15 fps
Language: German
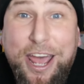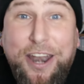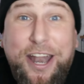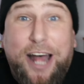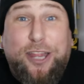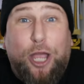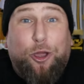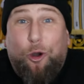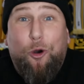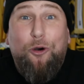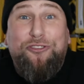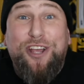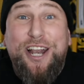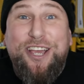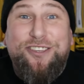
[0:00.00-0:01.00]
nach der
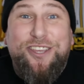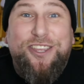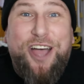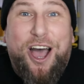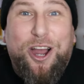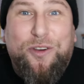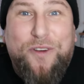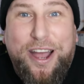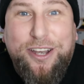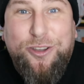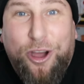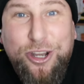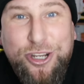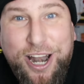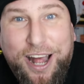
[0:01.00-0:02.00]
gruseligsten Dark Ride
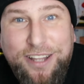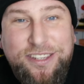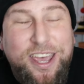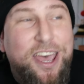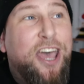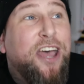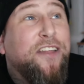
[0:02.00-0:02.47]
Deutschlands,